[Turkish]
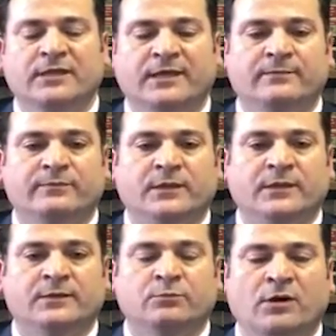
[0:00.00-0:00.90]
de
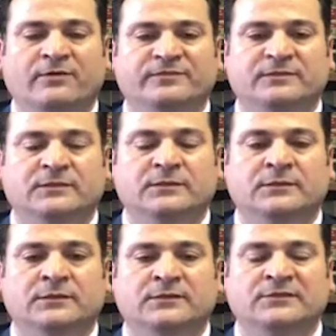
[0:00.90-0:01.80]
e, bu hafta
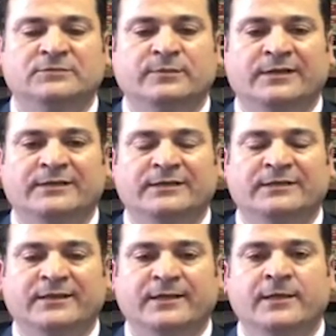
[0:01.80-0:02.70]
e,
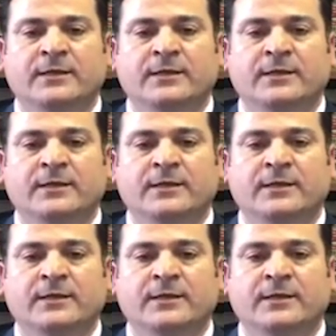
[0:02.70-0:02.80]
itibariyle de